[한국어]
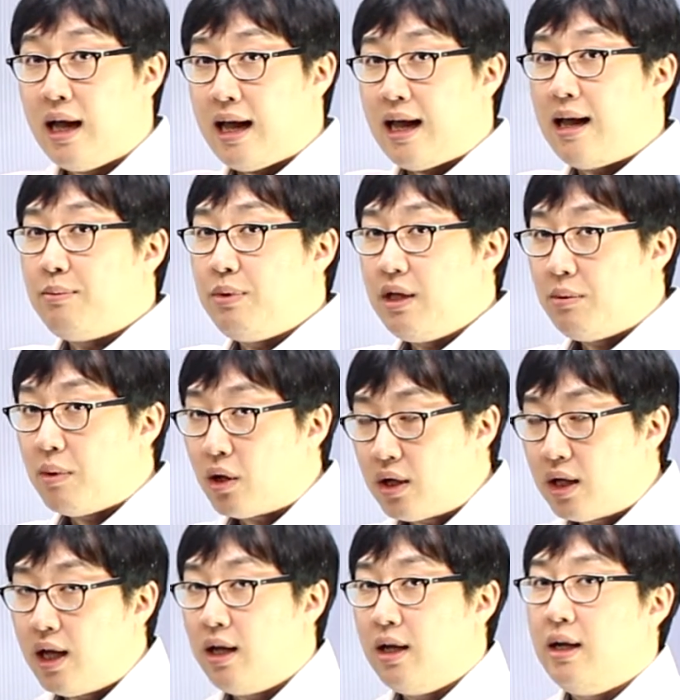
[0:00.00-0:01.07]
합이 몇
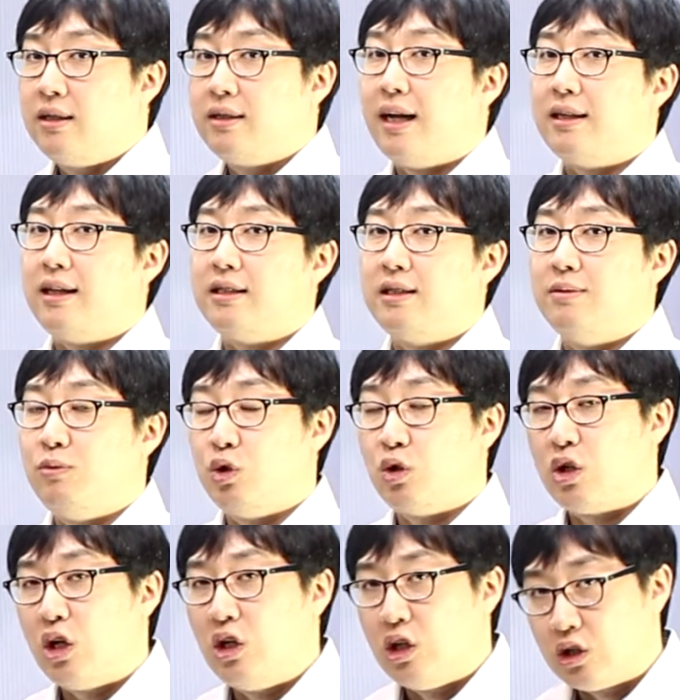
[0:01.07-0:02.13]
개? 4, 4, 16,
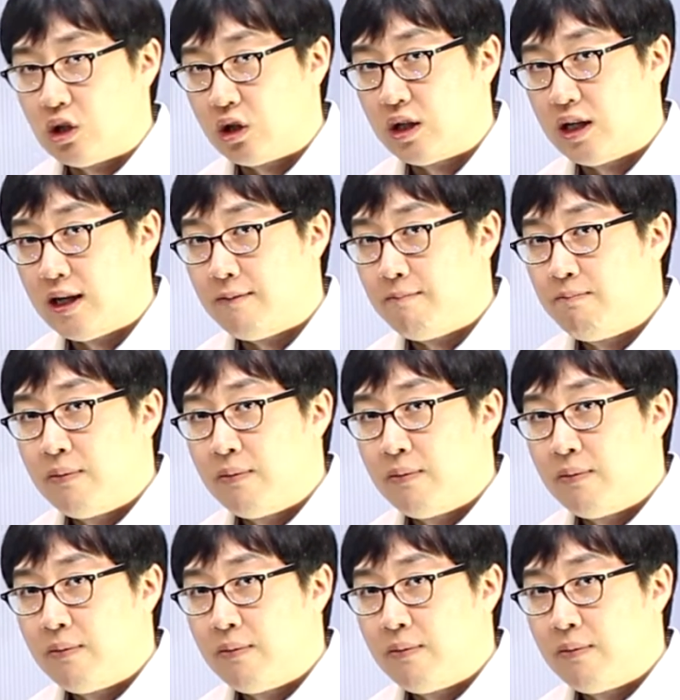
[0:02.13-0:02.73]
16개.